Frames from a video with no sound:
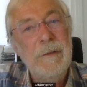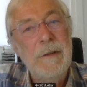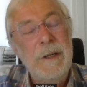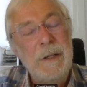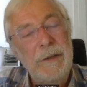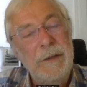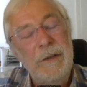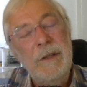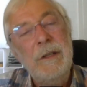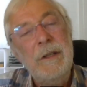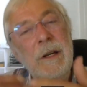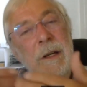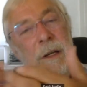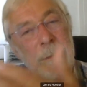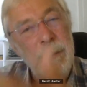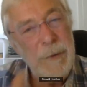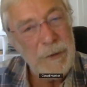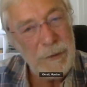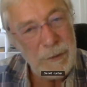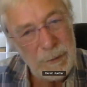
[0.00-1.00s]
weil sie ja
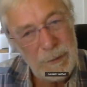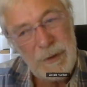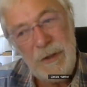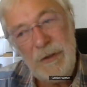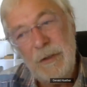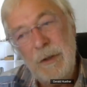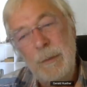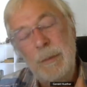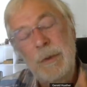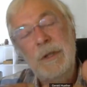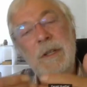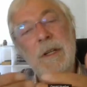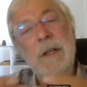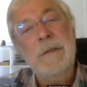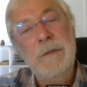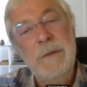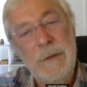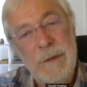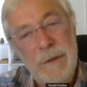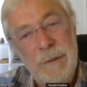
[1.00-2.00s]
immer zu dieser
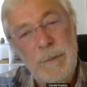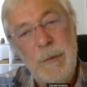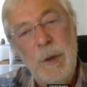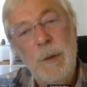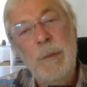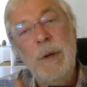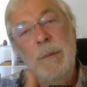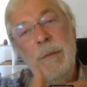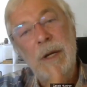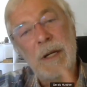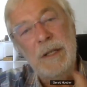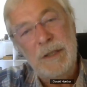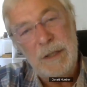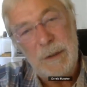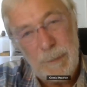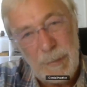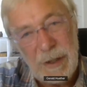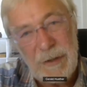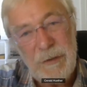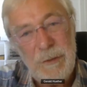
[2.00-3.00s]
betreffenden
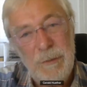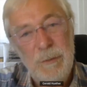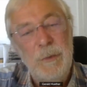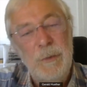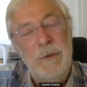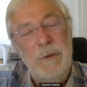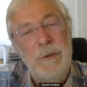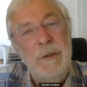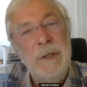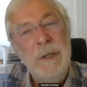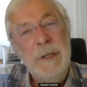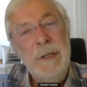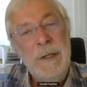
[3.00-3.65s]
Problematik passen müssen,